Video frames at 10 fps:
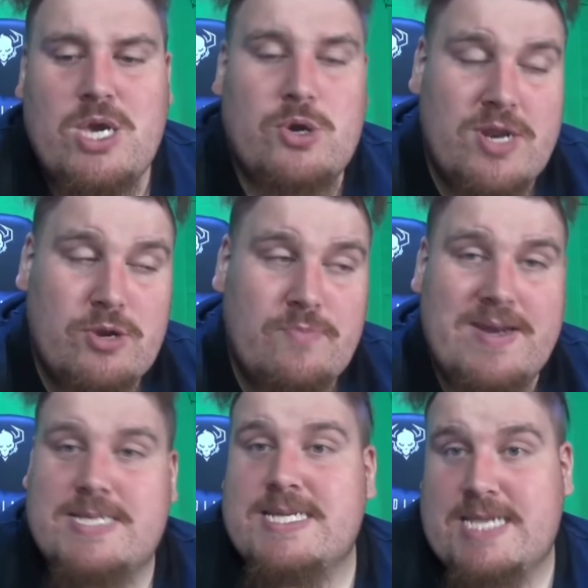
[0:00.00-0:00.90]
Können tut
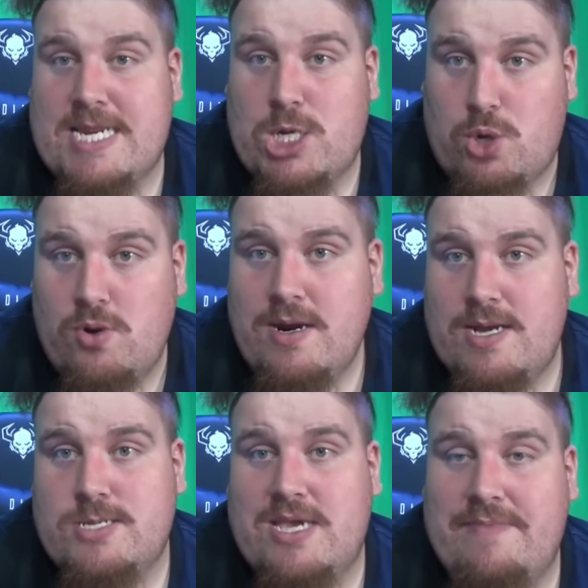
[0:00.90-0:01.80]
man es tatsächlich schon.
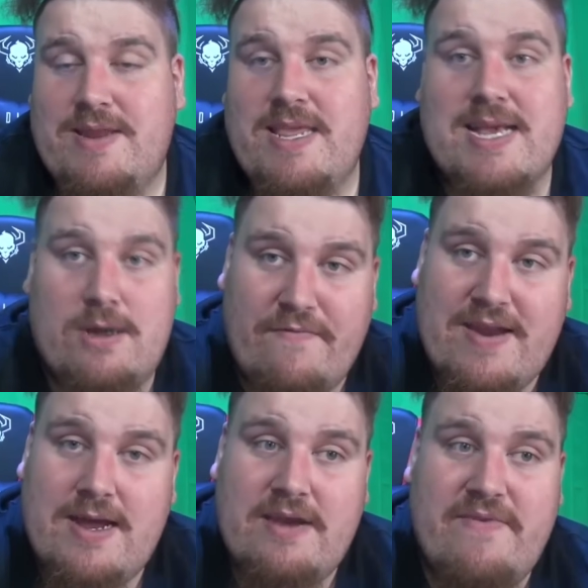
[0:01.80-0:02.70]
Also jede Batterie kann
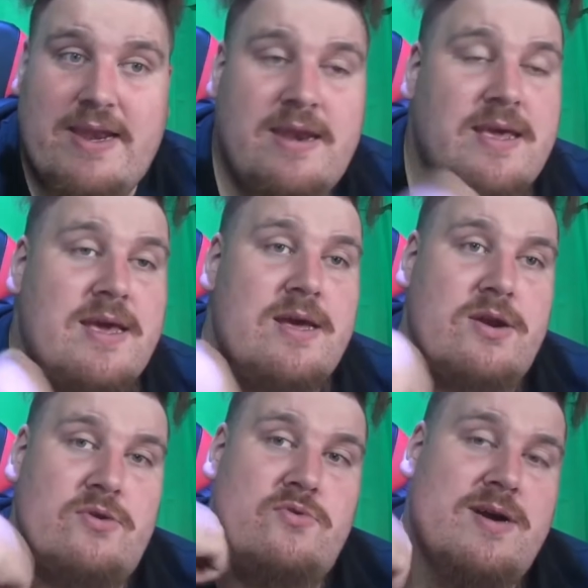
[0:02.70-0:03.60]
aufgeladen werden.
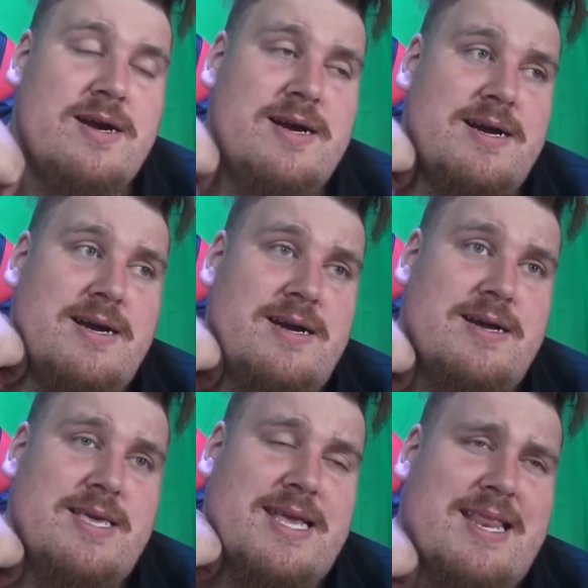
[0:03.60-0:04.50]
Nur
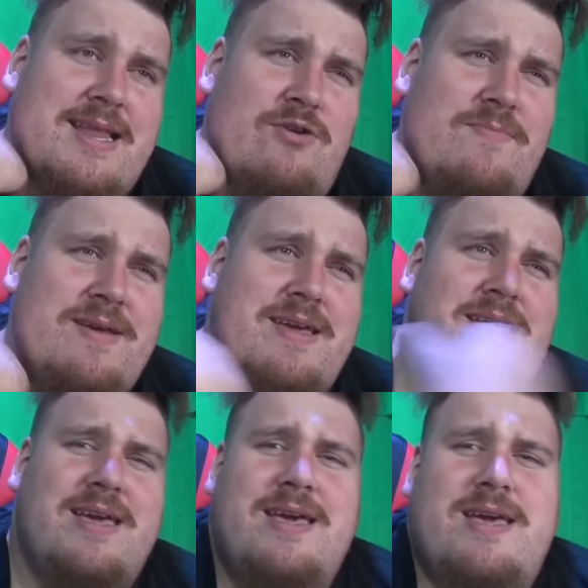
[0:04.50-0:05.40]
äh, ich
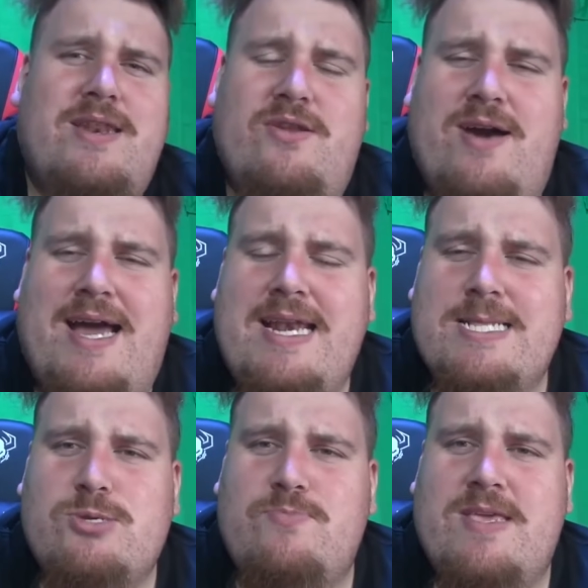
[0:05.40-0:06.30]
glaube, nur
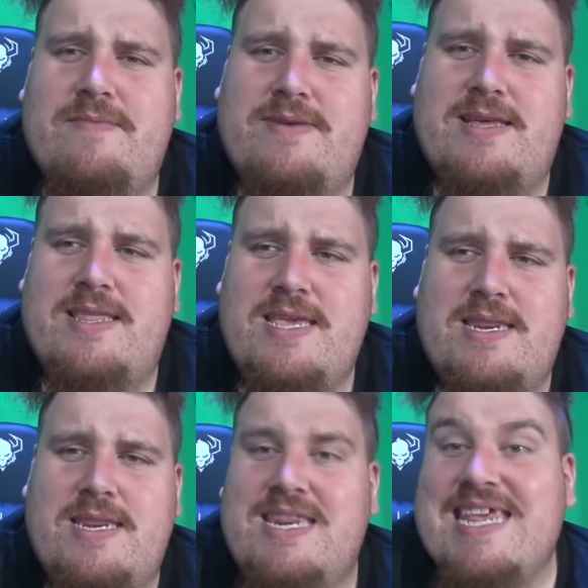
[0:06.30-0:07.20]
handelsübliche
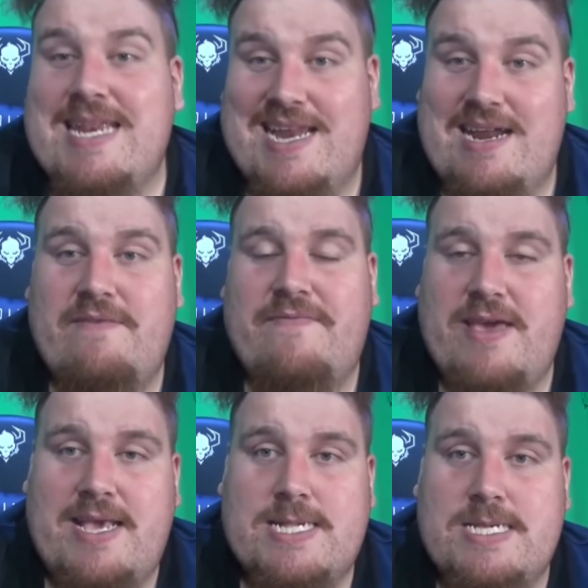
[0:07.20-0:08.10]
Batterien, die nicht
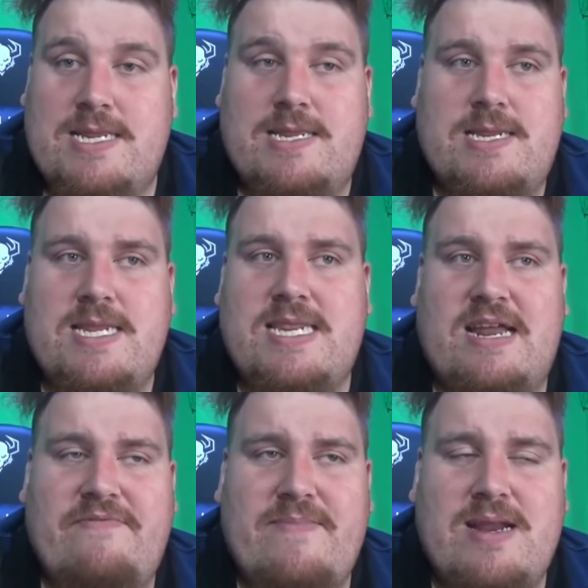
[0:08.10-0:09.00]
ladefähig sind, die
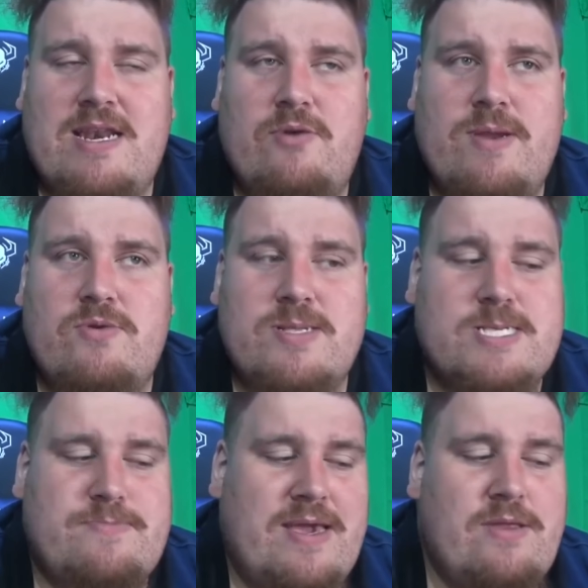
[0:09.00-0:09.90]
darf man, glaube ich, nur
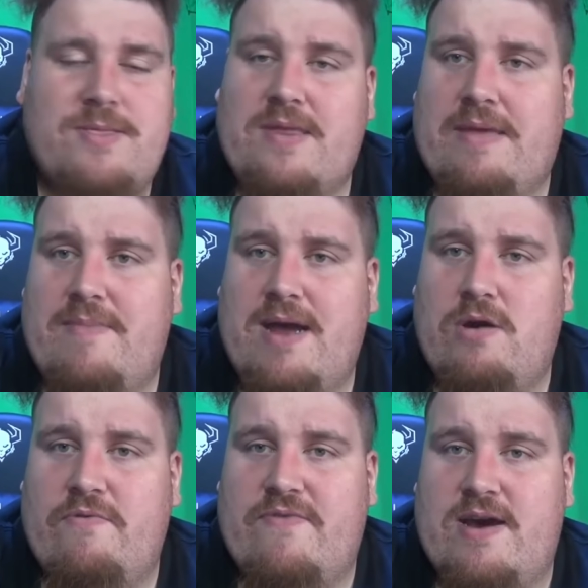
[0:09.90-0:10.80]
zwei oder dreimal
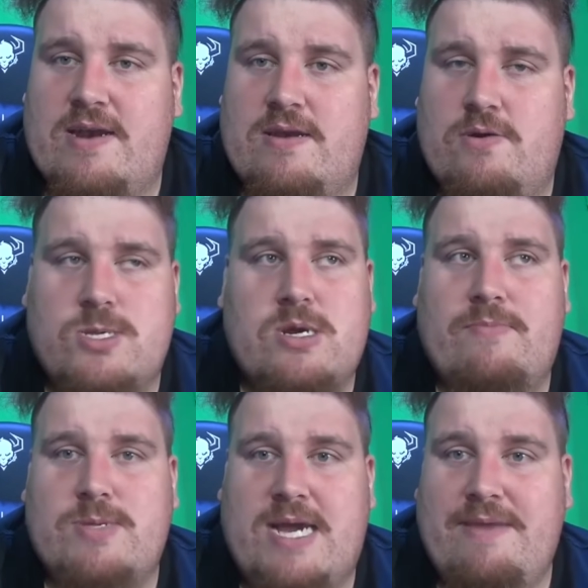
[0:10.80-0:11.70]
aufladen oder sogar
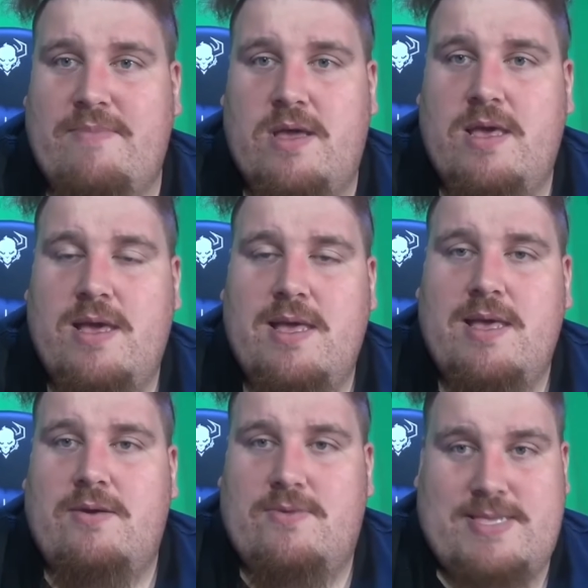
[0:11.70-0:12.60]
bloß einmal
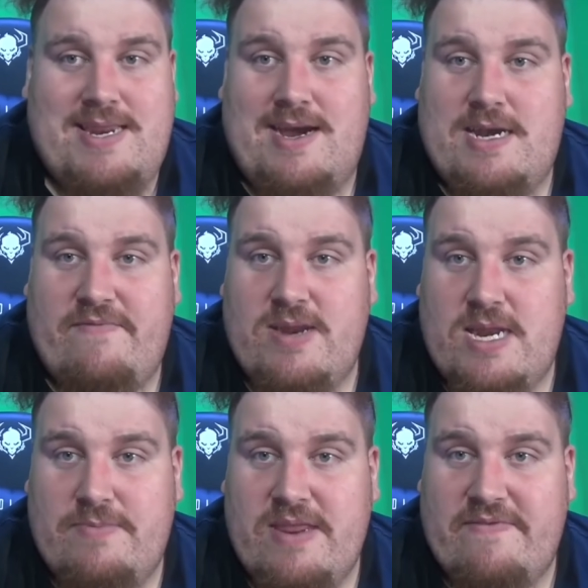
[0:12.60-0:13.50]
und danach darf man die
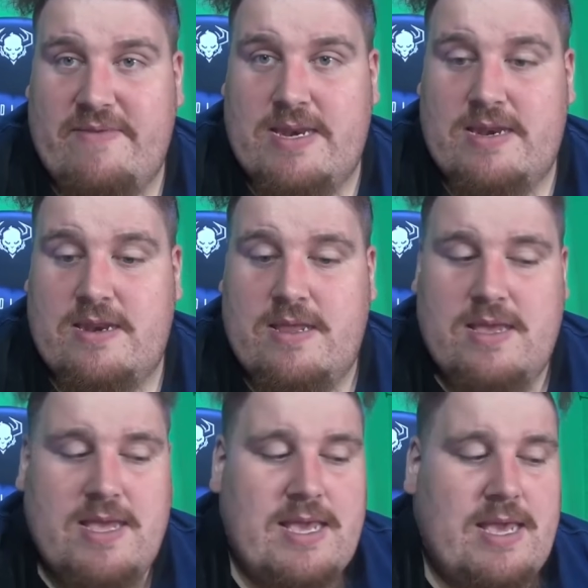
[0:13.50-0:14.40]
nicht wiederverwenden.
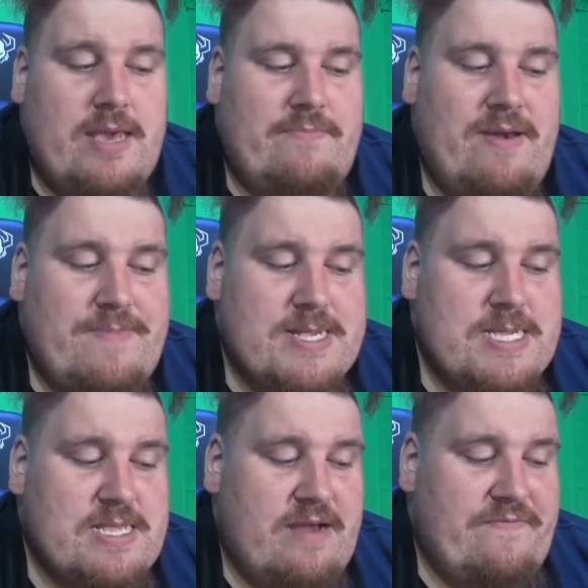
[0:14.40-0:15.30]
Mal
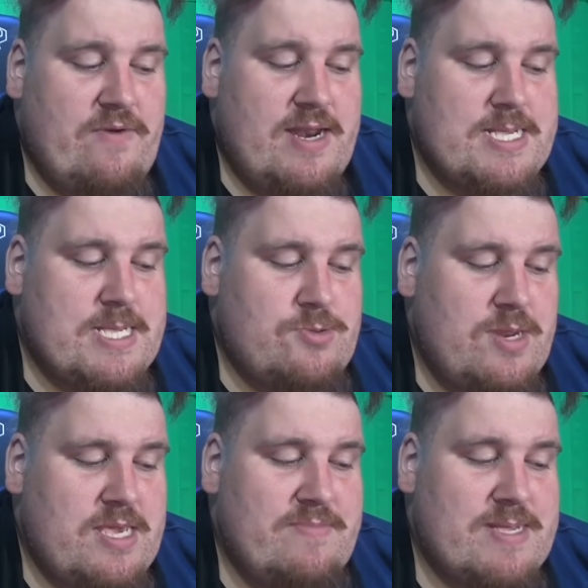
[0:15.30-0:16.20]
abgesehen davon, das ist
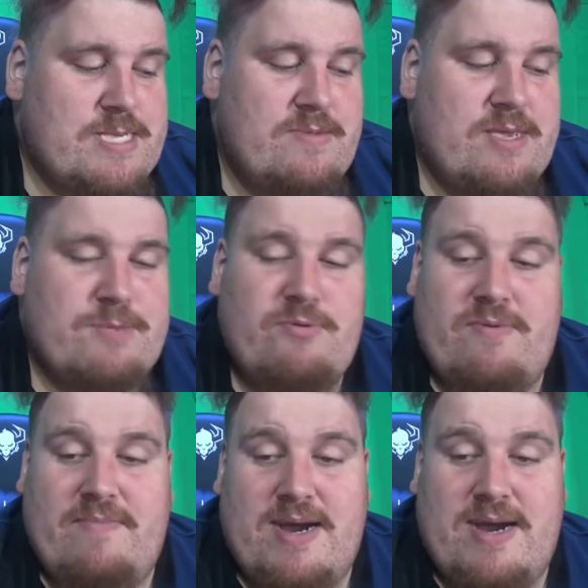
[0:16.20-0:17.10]
natürlich immer ein ziemliches
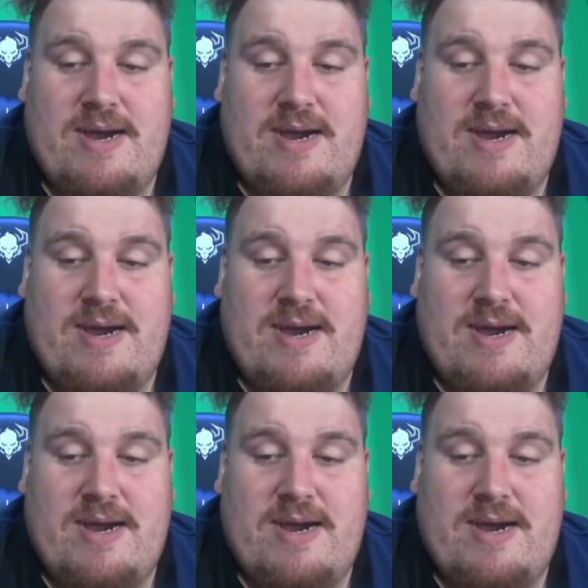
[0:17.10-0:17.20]
Problem.